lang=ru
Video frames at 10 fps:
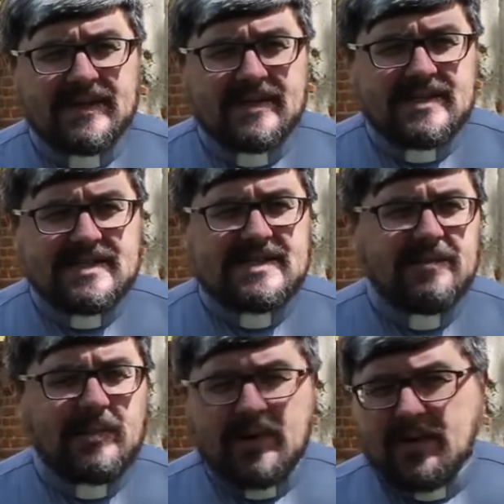Если
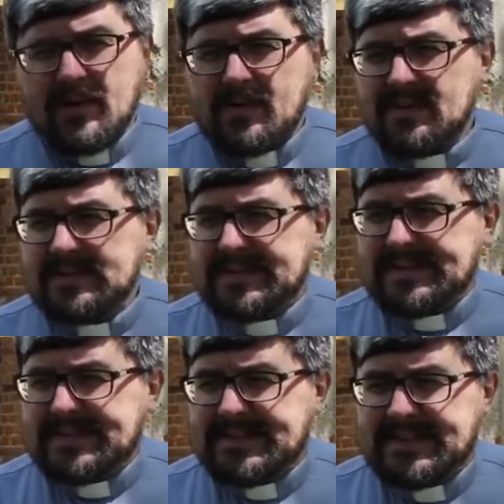пророк
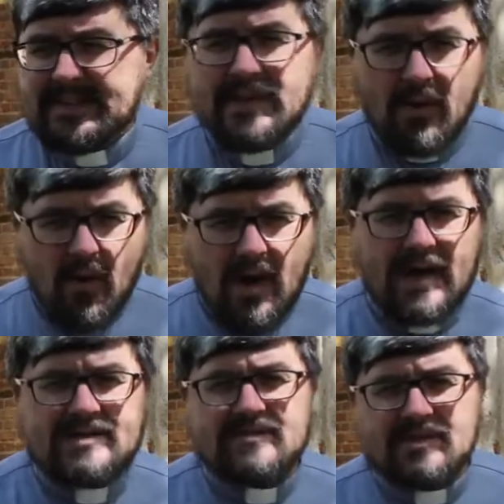а, не
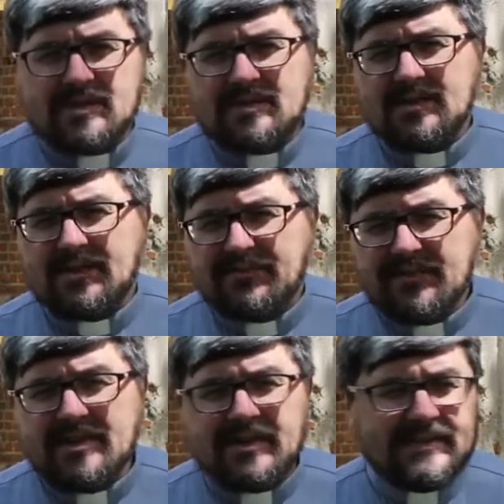указывает а,
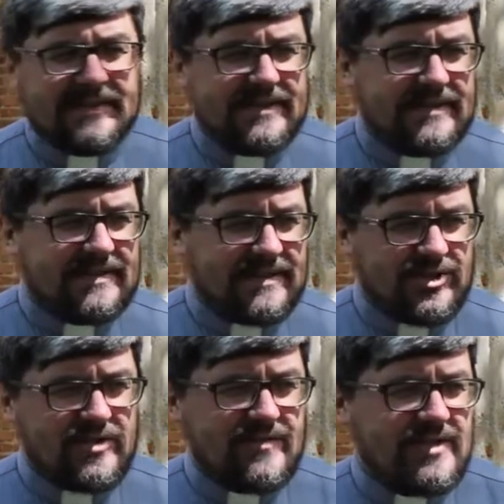выход из
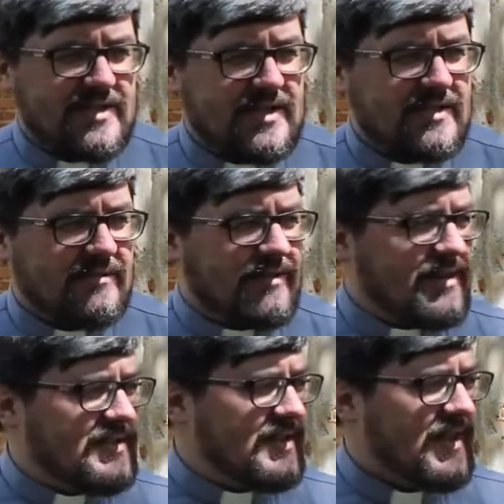сложившейся
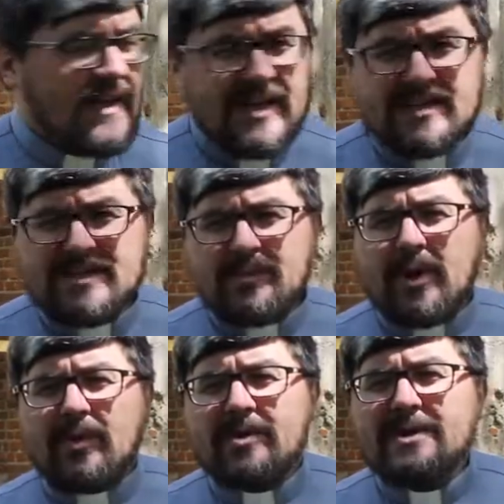ситуации, если
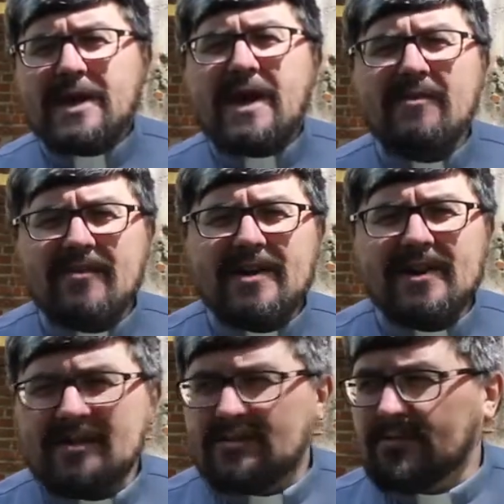пророк не
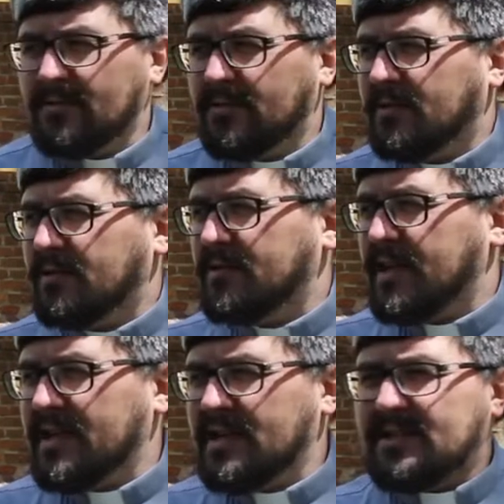говорит о
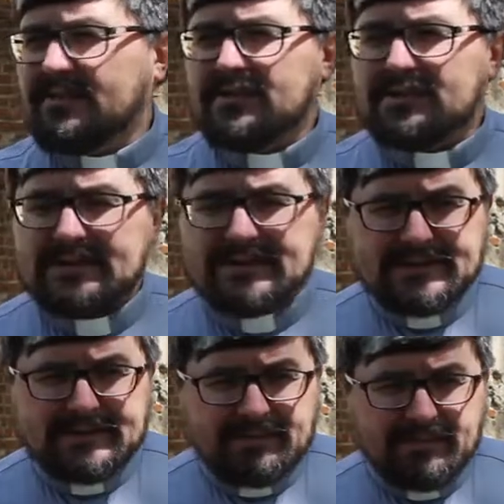каких-то
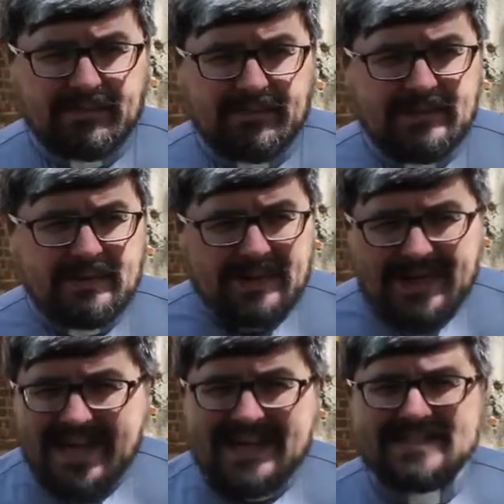вот
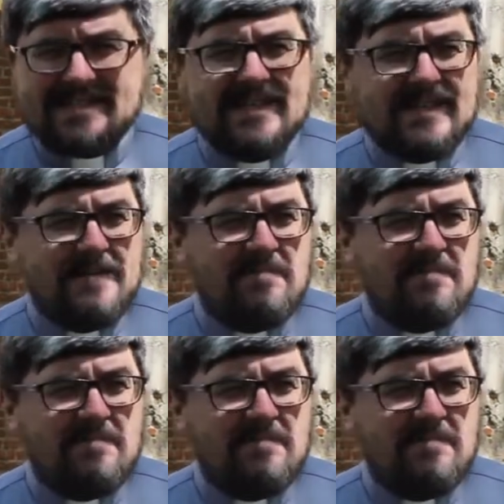библейских,